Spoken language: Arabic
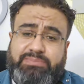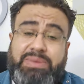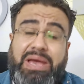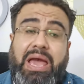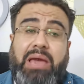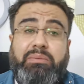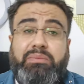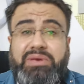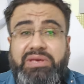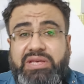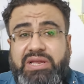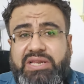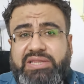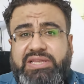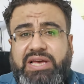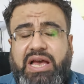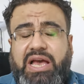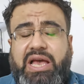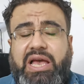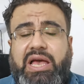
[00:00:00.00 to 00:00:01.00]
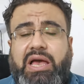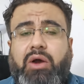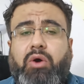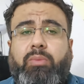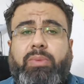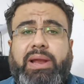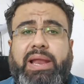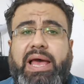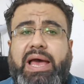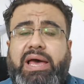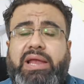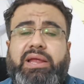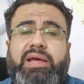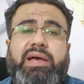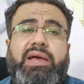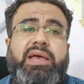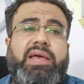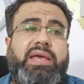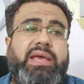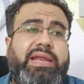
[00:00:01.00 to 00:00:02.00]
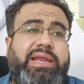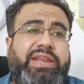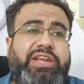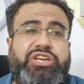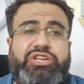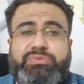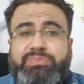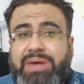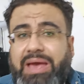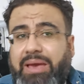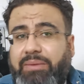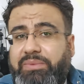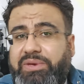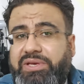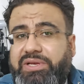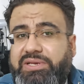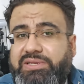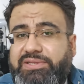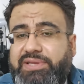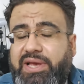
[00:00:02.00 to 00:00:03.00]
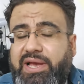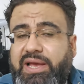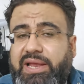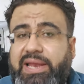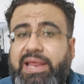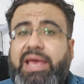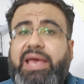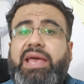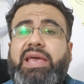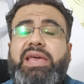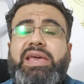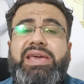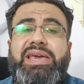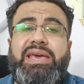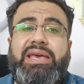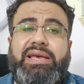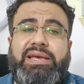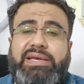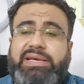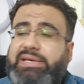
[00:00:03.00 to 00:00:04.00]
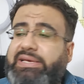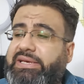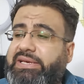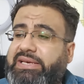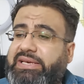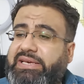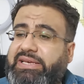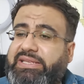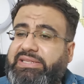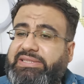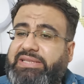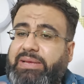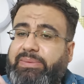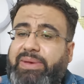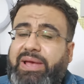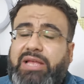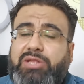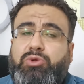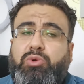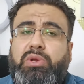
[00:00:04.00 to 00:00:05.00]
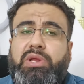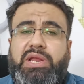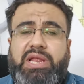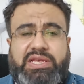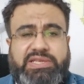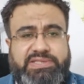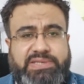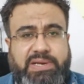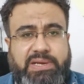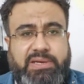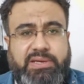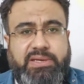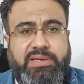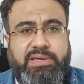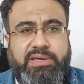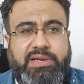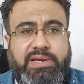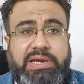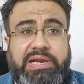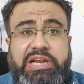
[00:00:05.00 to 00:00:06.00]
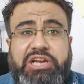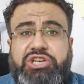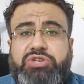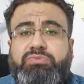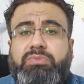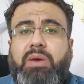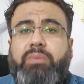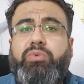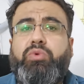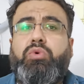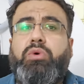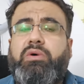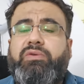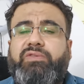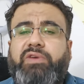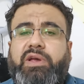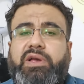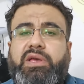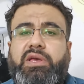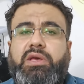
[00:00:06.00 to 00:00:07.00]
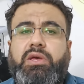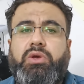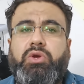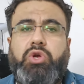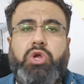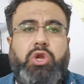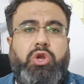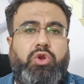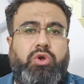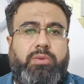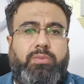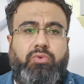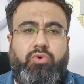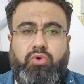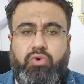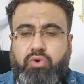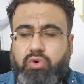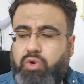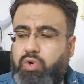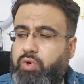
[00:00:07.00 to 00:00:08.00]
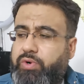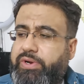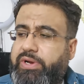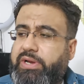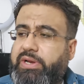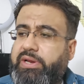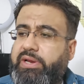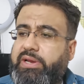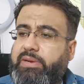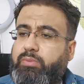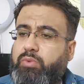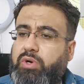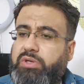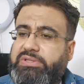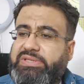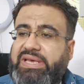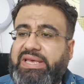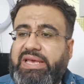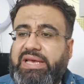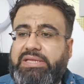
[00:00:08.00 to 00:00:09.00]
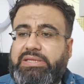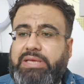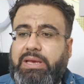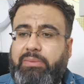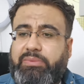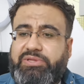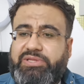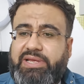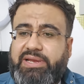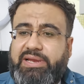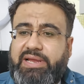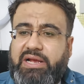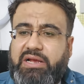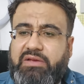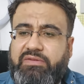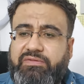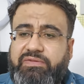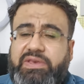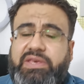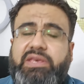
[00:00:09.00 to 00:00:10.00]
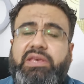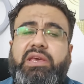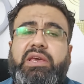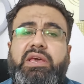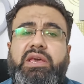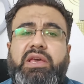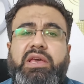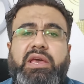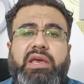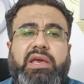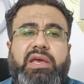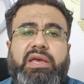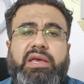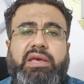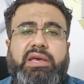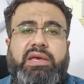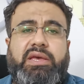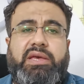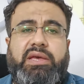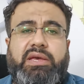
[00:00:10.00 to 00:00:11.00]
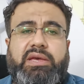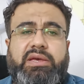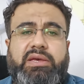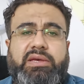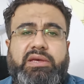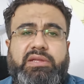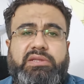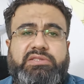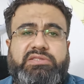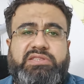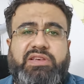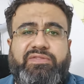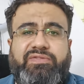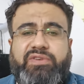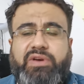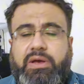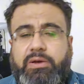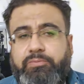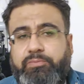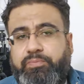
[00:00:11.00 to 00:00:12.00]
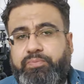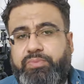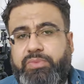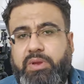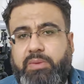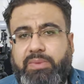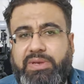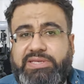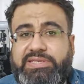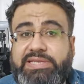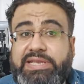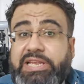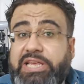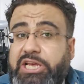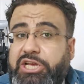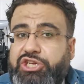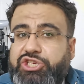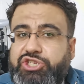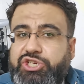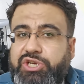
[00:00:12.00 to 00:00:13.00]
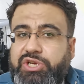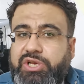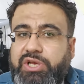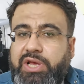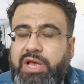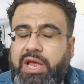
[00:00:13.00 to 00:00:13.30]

ما عم يرضخ او بالاحرى ليش ما عم يرضخ ل آه، تبادل الاسرى؟ ليش ما عم يوافق كل الامور كل المعطيات عم تقول لك في آه، صفقه بس ليش